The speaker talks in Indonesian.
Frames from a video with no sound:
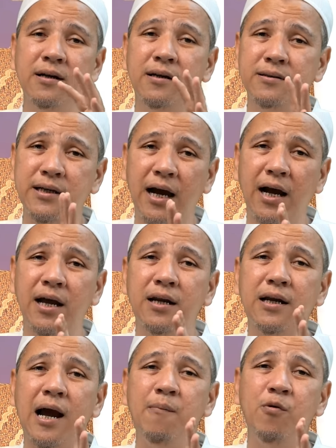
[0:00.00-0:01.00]

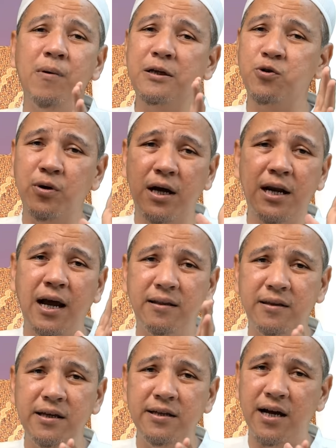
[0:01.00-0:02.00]
jangan kamu masukkan
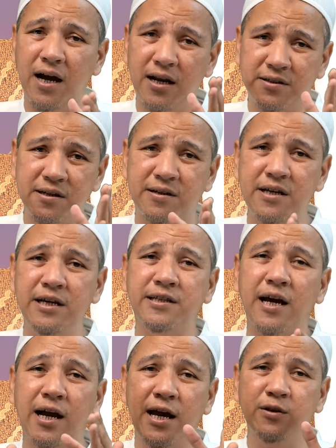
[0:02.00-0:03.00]
hati, jangan sedih,
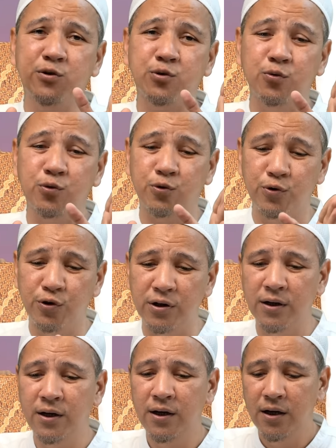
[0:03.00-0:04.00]
jangan
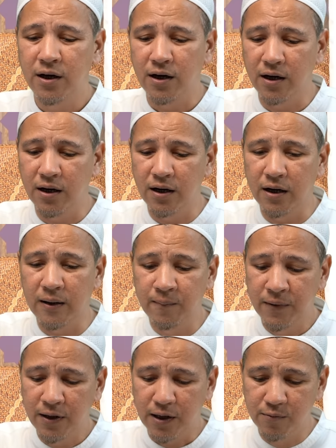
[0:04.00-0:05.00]
suntuk. Eh,
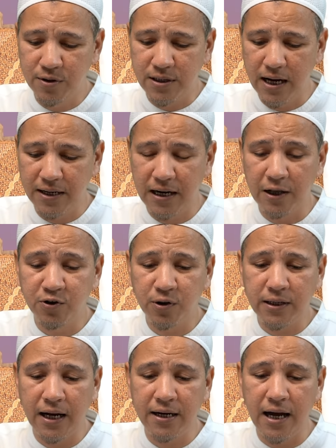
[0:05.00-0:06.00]
kemudian
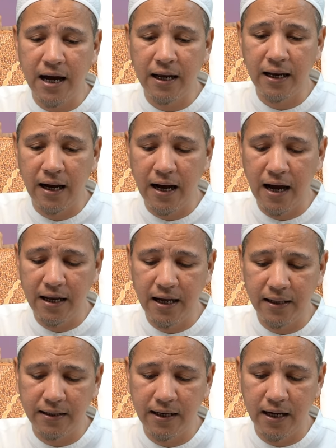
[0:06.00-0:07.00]
dilanjutkan di
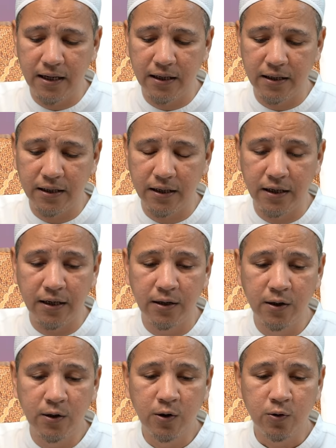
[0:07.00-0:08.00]
ayat yang
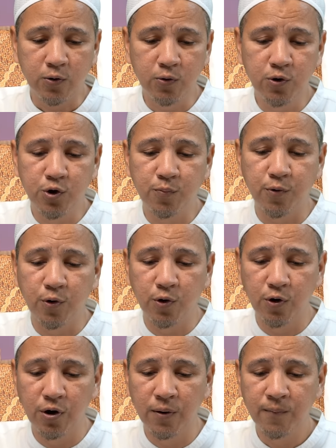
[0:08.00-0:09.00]
ke-70. Eh,